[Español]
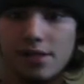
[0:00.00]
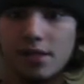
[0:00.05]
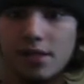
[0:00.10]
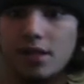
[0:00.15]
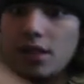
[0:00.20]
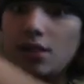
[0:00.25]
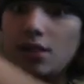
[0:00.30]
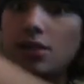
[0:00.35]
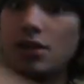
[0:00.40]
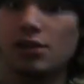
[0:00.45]

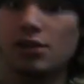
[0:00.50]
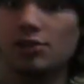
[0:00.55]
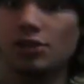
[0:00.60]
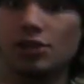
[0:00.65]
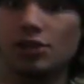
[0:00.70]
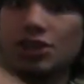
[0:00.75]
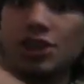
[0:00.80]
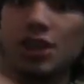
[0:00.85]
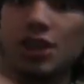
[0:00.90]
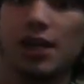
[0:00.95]

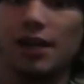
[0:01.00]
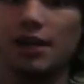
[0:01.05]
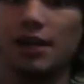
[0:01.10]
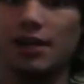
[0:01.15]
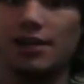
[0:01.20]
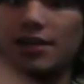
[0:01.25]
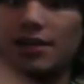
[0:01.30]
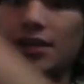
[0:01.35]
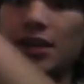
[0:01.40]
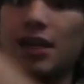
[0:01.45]
¡Sigilosos,
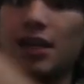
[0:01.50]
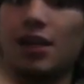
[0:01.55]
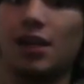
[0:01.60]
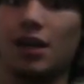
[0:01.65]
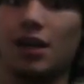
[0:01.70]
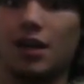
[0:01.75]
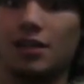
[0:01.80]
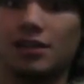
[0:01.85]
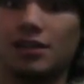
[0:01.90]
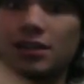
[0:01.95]
Charlie!
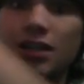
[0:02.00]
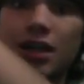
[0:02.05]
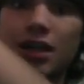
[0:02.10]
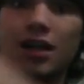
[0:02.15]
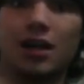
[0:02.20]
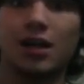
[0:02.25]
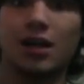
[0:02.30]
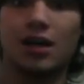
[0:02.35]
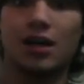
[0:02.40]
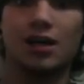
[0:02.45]

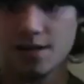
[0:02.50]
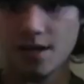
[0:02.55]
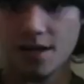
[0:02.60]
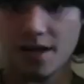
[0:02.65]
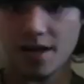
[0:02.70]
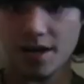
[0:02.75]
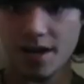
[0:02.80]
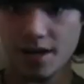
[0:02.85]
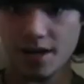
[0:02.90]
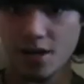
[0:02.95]
¡Sigilosos!
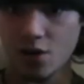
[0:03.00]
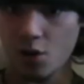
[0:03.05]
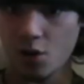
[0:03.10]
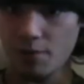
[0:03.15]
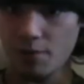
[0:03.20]
En